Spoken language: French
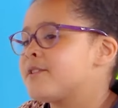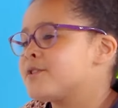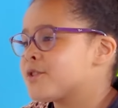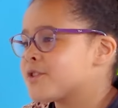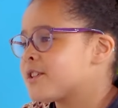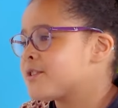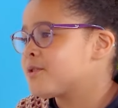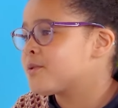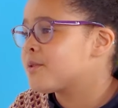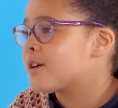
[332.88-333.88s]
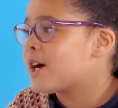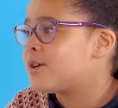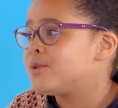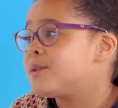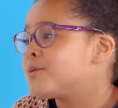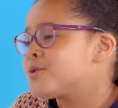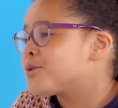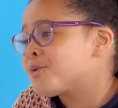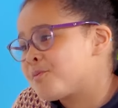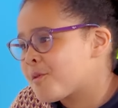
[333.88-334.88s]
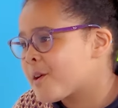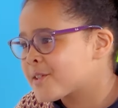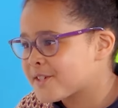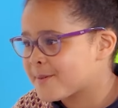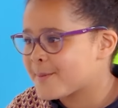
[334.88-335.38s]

fait une sensation, euh, une émotion de moins, je sais